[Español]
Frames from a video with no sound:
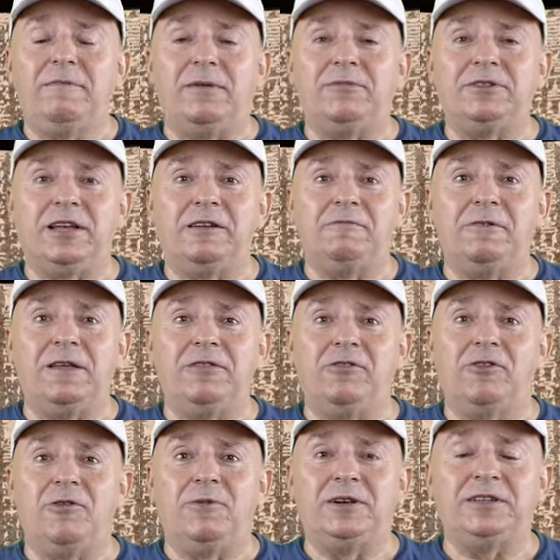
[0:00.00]
vamos a ir
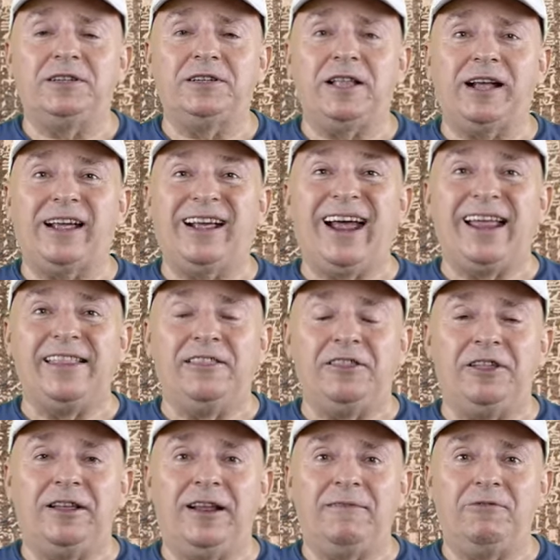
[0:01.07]
viendo cómo es esta
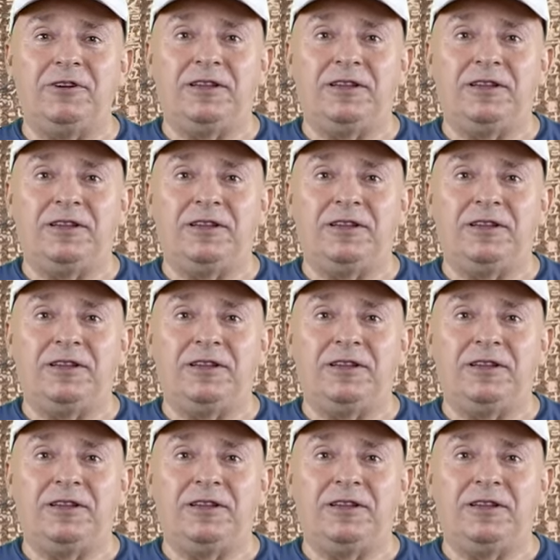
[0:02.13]
cantera,